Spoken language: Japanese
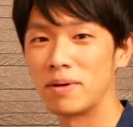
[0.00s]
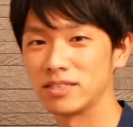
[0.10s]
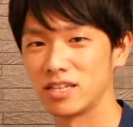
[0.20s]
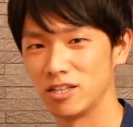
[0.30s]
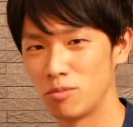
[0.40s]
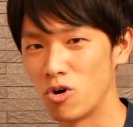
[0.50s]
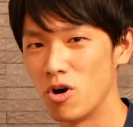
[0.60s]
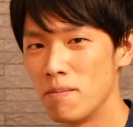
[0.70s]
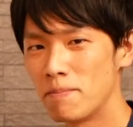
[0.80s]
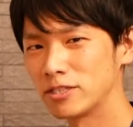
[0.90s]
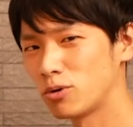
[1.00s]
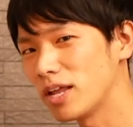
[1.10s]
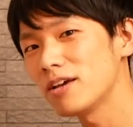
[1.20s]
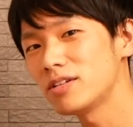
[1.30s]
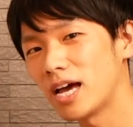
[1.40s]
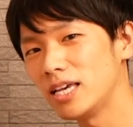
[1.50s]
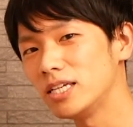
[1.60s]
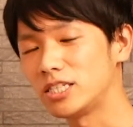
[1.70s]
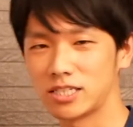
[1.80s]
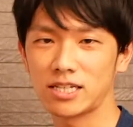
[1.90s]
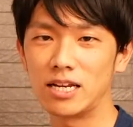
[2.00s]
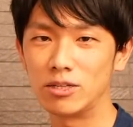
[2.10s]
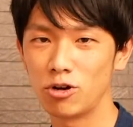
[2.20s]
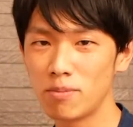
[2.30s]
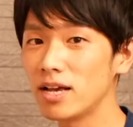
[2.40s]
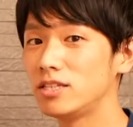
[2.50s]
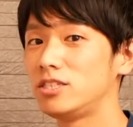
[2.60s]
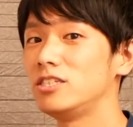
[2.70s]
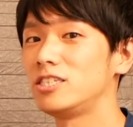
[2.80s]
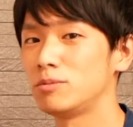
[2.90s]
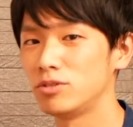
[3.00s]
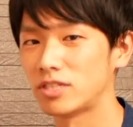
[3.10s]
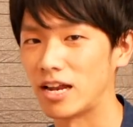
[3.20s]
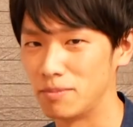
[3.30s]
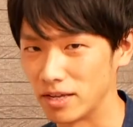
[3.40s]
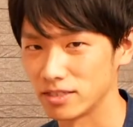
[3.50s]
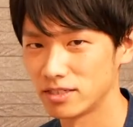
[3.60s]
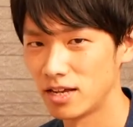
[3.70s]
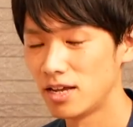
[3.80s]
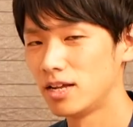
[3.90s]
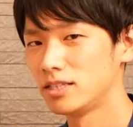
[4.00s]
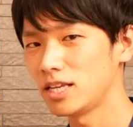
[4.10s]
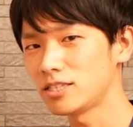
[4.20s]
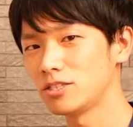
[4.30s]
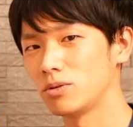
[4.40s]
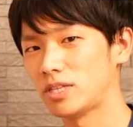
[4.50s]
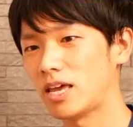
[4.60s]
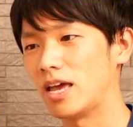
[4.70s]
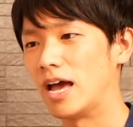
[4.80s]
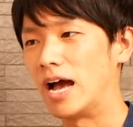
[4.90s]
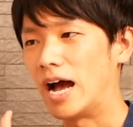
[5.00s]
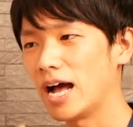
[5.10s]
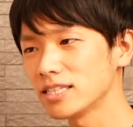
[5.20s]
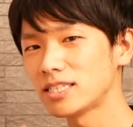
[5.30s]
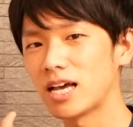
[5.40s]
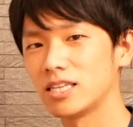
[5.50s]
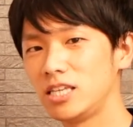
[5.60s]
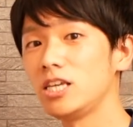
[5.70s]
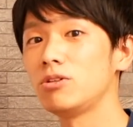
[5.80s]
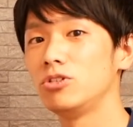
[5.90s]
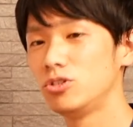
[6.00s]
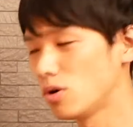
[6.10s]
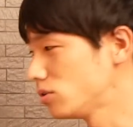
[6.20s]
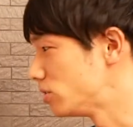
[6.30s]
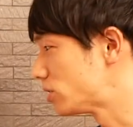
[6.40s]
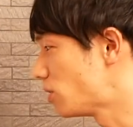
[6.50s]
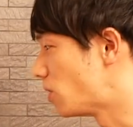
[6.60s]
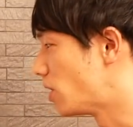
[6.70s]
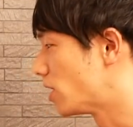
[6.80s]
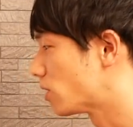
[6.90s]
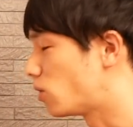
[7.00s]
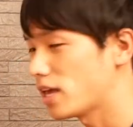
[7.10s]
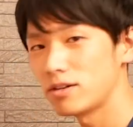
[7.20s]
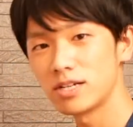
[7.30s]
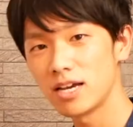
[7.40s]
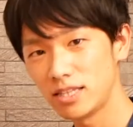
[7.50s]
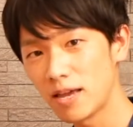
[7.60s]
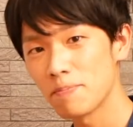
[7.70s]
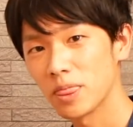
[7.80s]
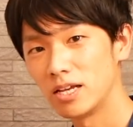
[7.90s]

ますけども、まあ、それぐらいしっかりとれば1日分足りますですので朝昼夜とこれぐらいね